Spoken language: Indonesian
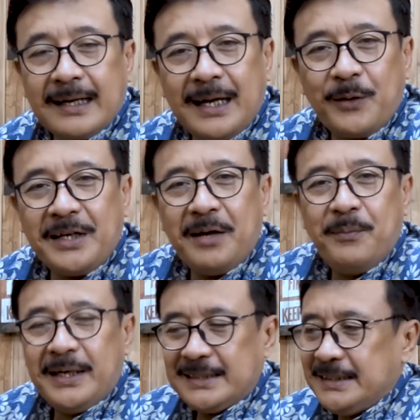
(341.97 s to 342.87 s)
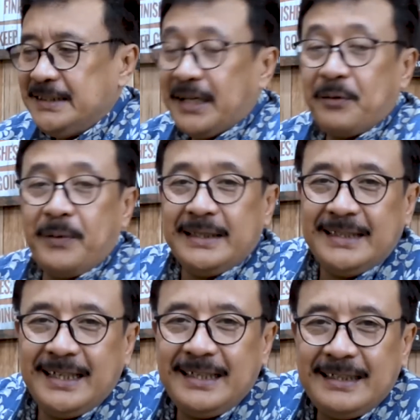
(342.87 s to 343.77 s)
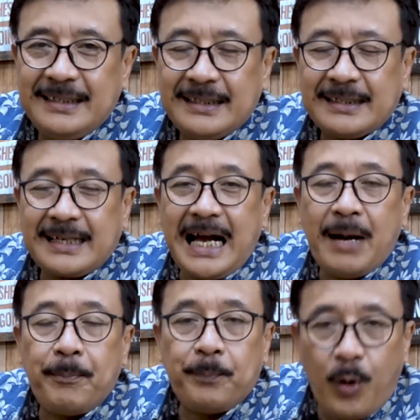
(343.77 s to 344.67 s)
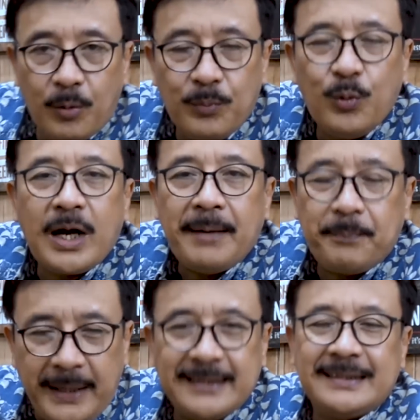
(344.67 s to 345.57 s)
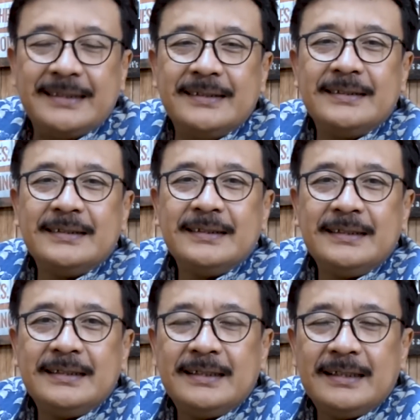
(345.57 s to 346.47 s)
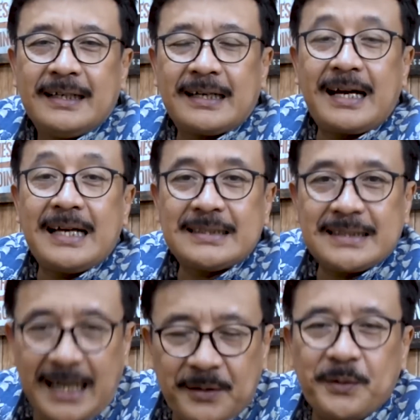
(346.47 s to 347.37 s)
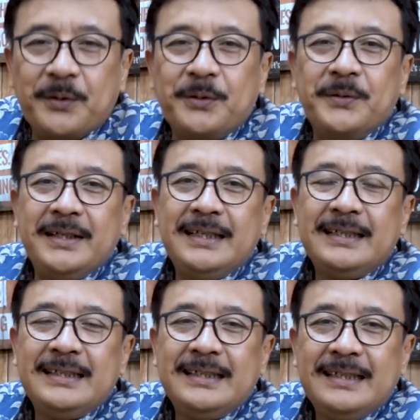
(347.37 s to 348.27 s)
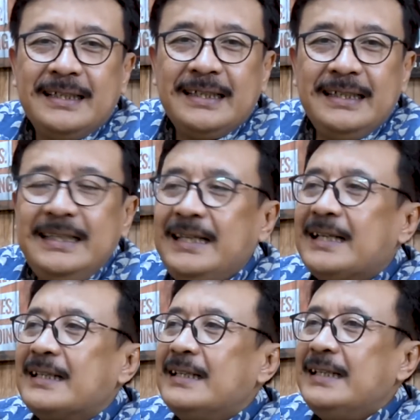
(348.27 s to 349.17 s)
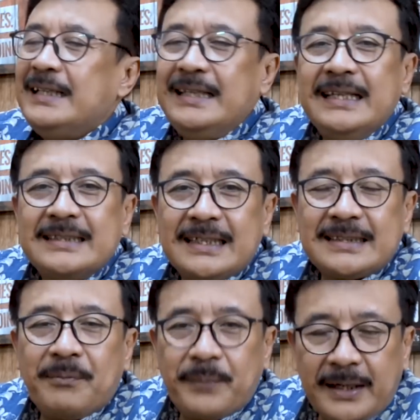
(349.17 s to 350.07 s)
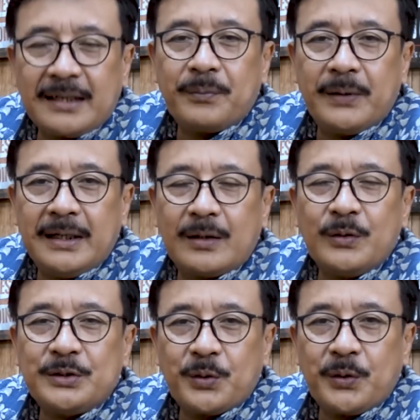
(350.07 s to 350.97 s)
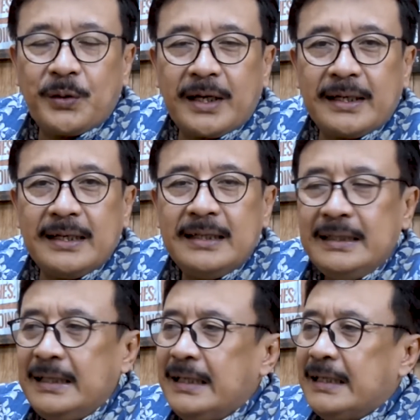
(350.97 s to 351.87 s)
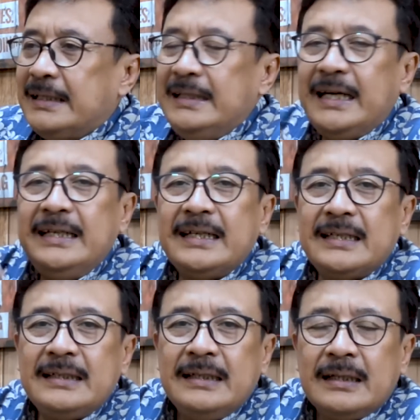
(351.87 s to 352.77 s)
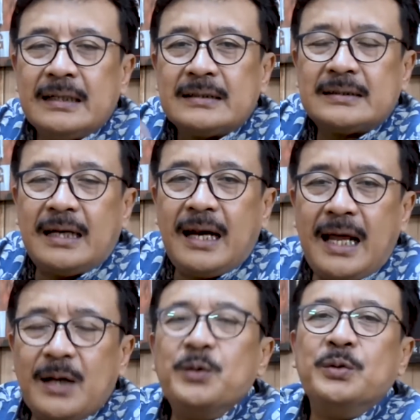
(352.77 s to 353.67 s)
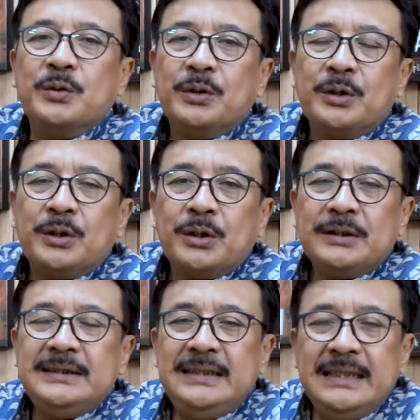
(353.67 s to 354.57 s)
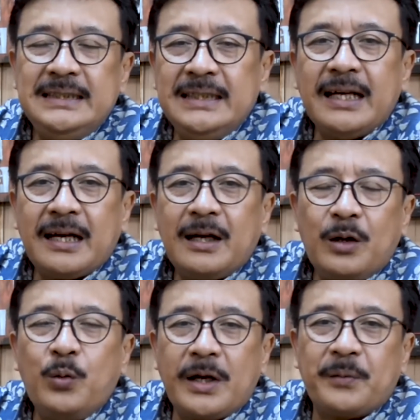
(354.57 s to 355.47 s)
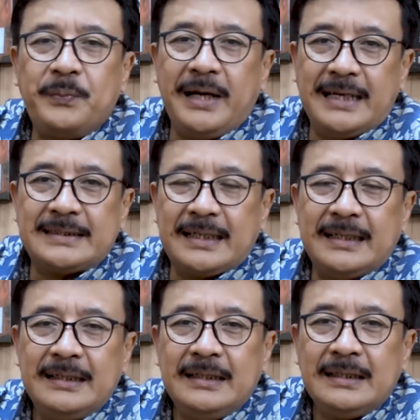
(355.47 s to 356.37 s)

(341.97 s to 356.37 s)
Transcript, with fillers: Kalau dalam bahasa Jermannya kapok kapan, rasa no boy. Ini yang ingin saya sampaikan kepada Roy Suryo karena dia ini kan selalu nyinyir luar biasa.